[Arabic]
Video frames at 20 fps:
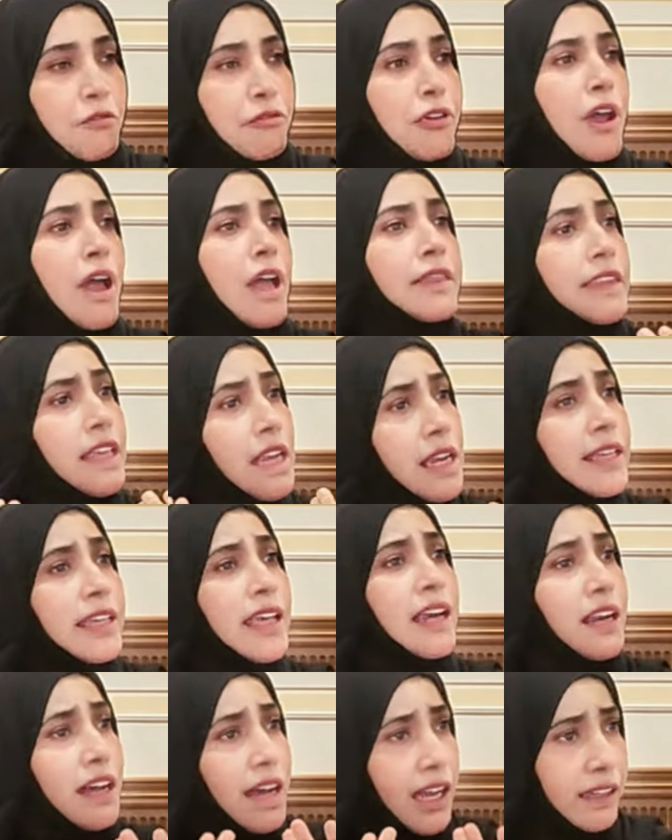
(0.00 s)

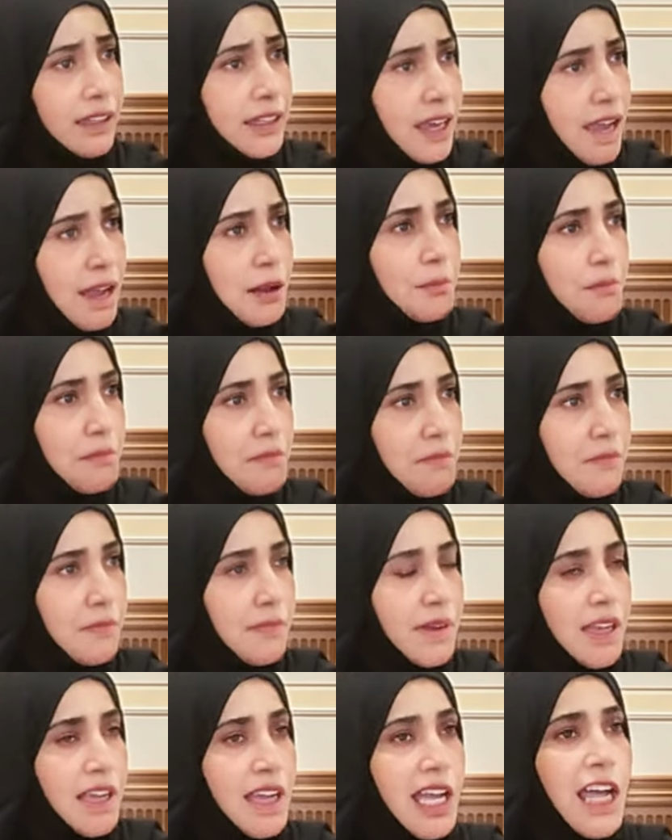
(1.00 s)
فتلك الاحكام
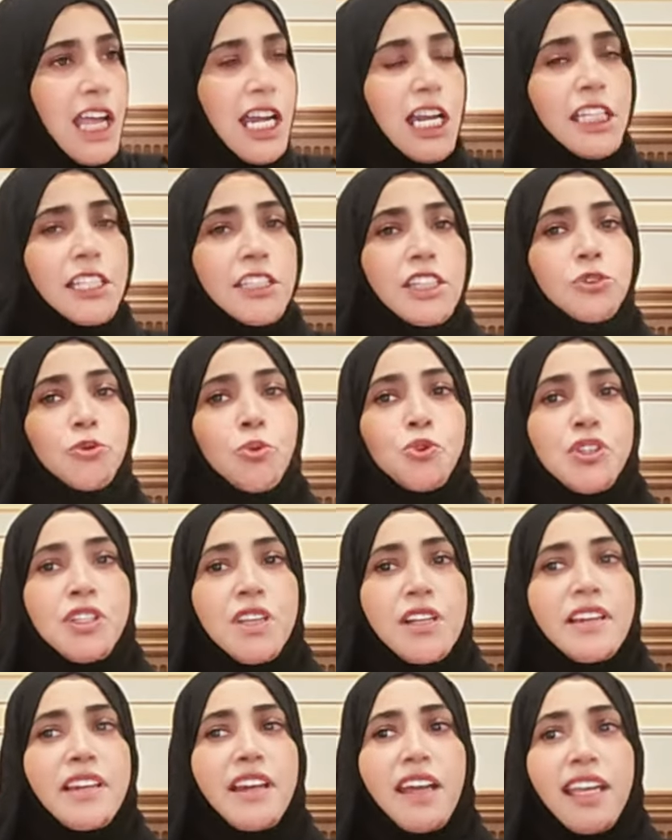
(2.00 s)
التي
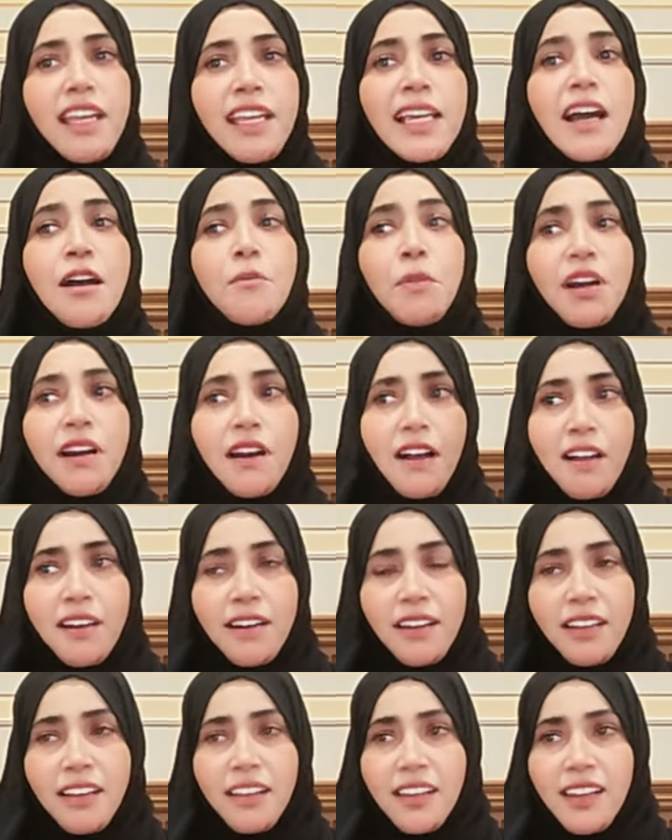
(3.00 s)
توصلنا الى
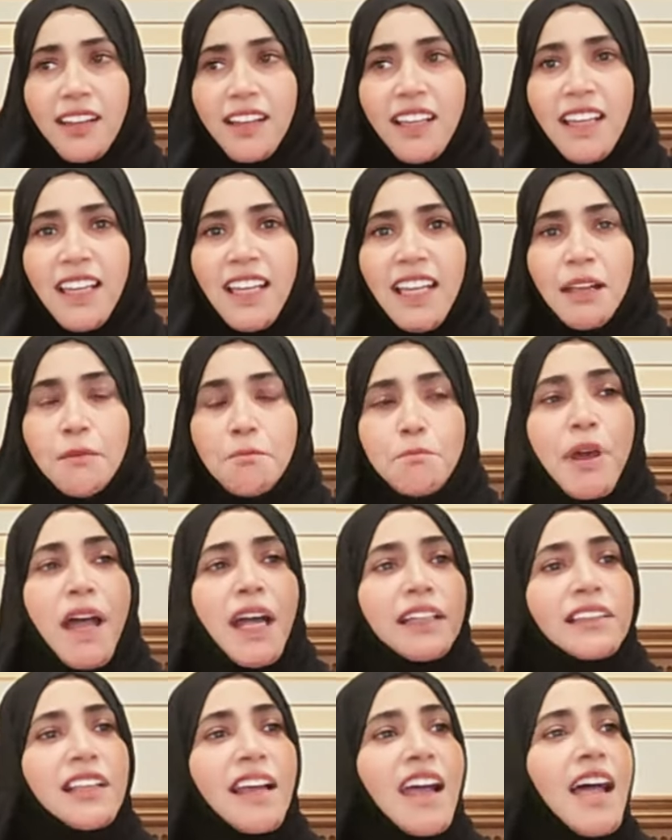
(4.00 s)
مرحله
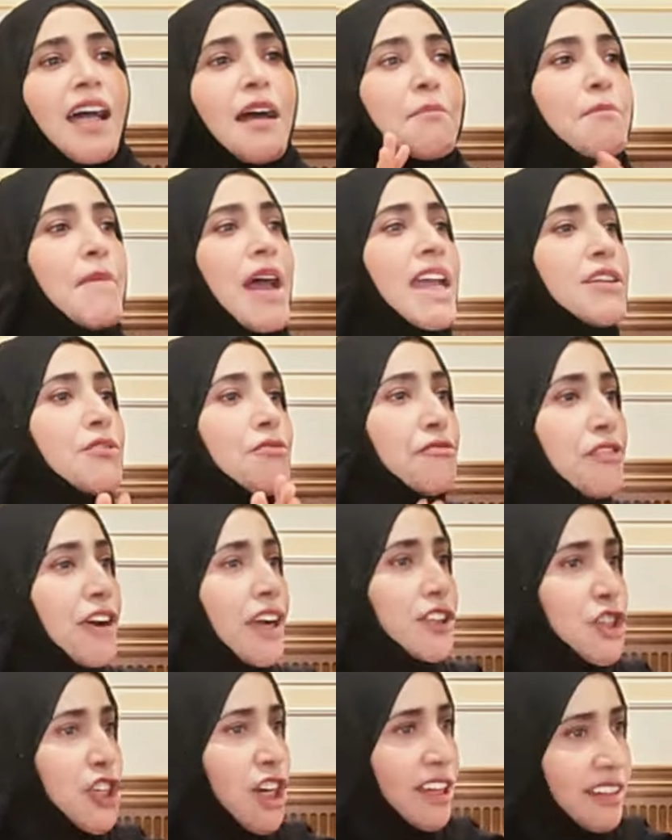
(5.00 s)
بعدها ما
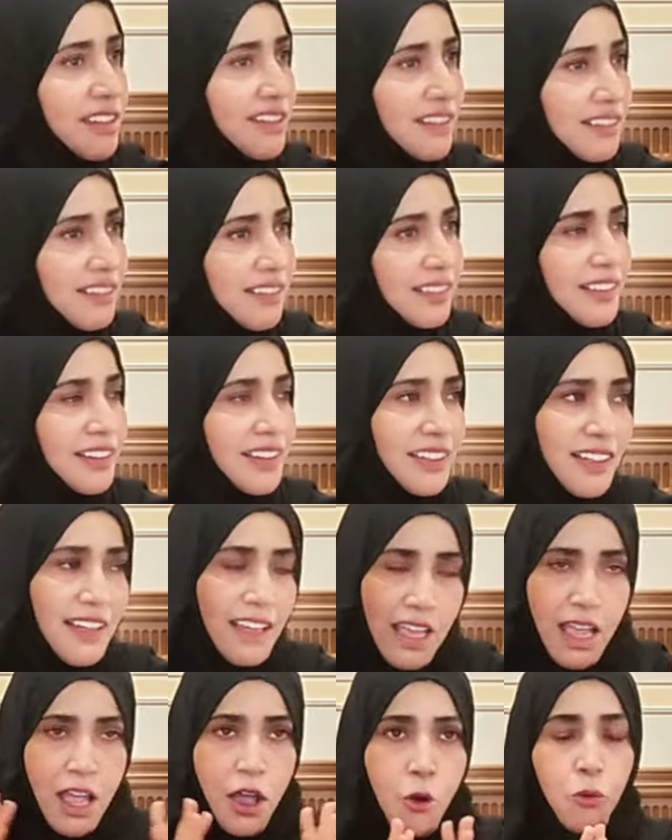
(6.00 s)
ينفع شيء
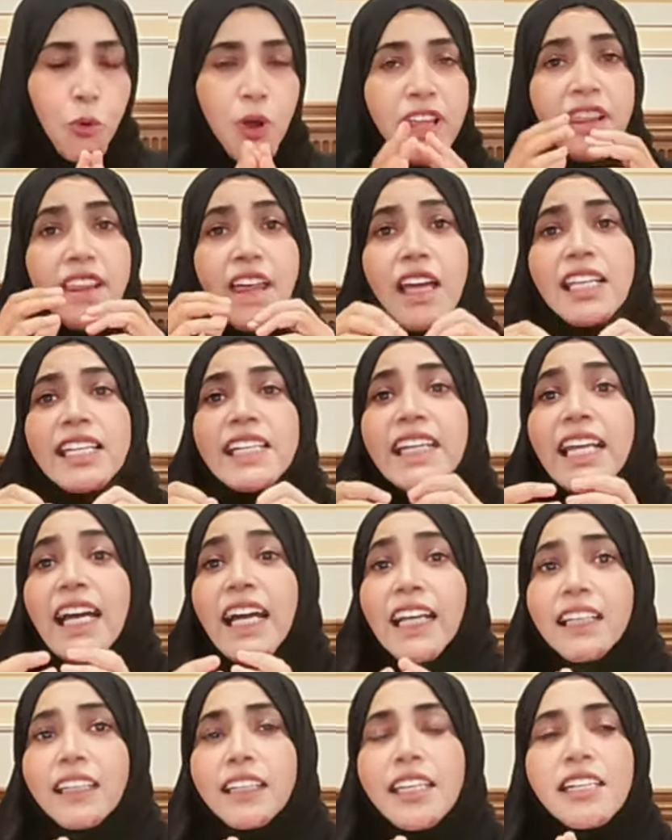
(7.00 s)
ولذلك
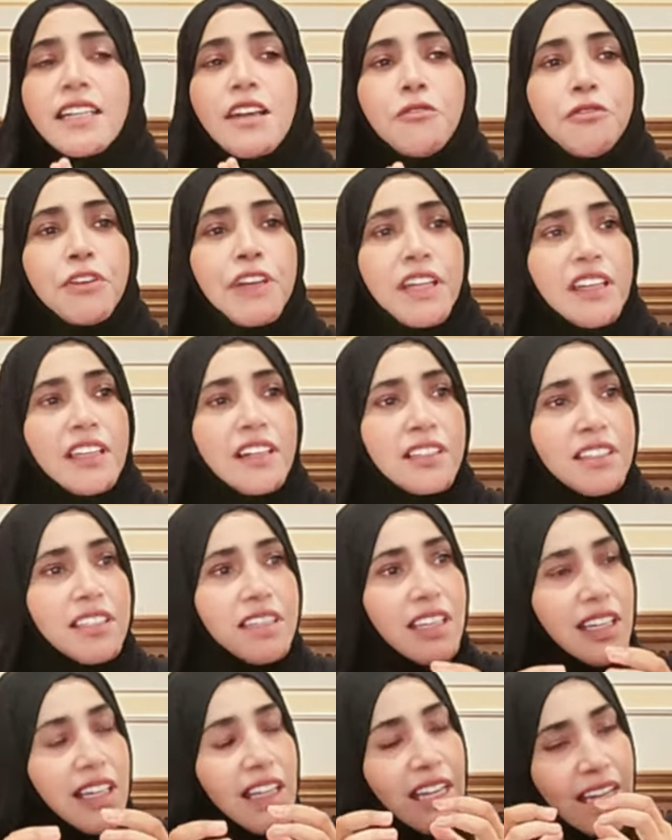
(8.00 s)
الحق هي فكره
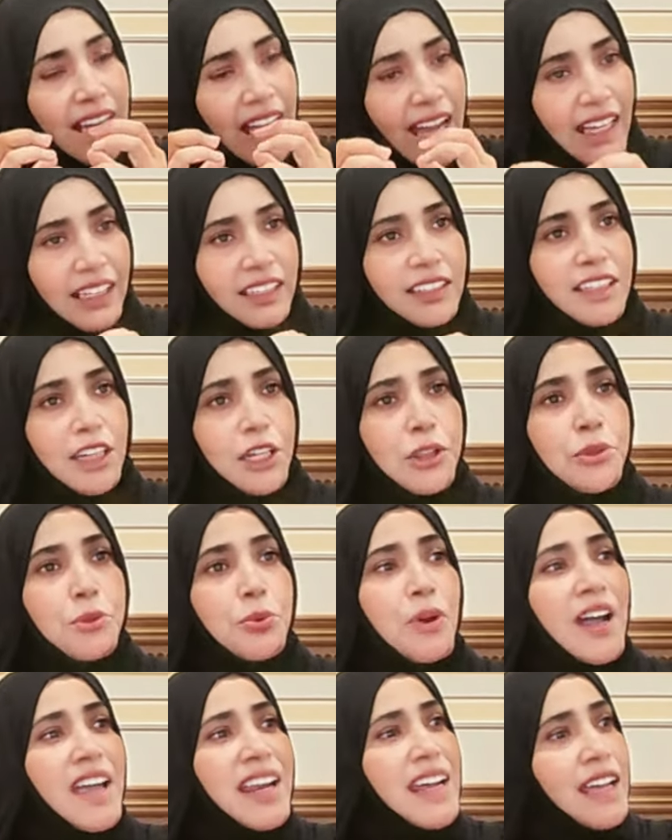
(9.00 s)
الحج
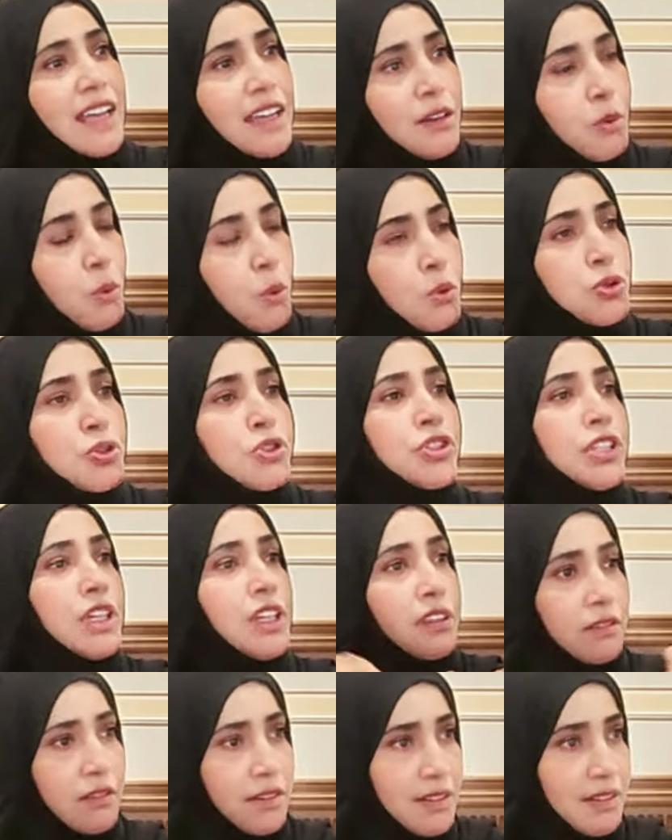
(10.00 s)
انه انا
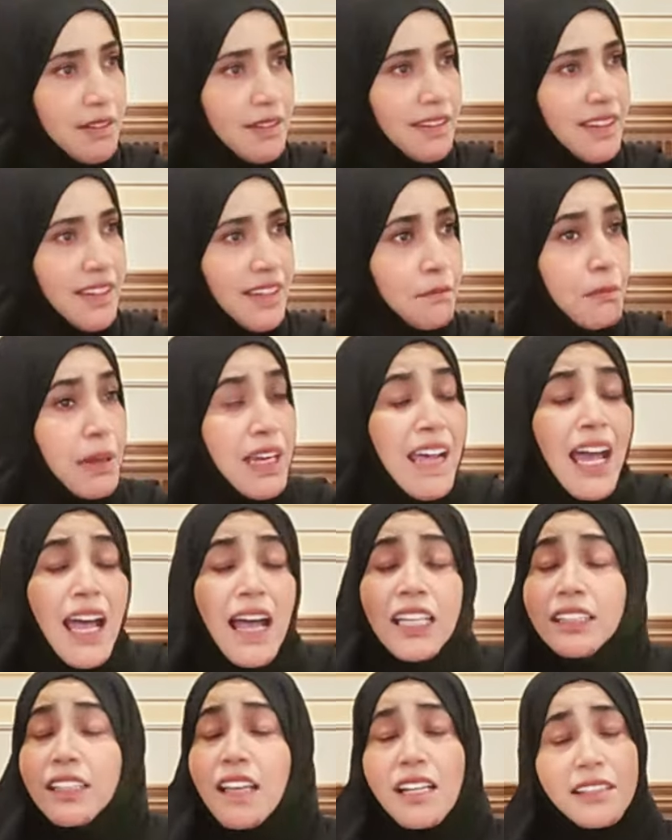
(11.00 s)
اسقط ما انا
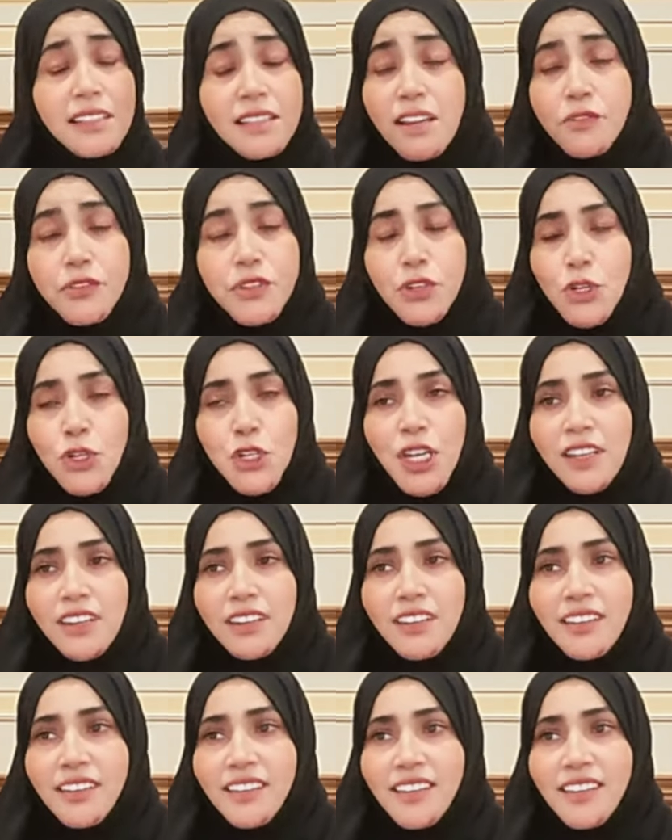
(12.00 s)
اخطات نفس الشيء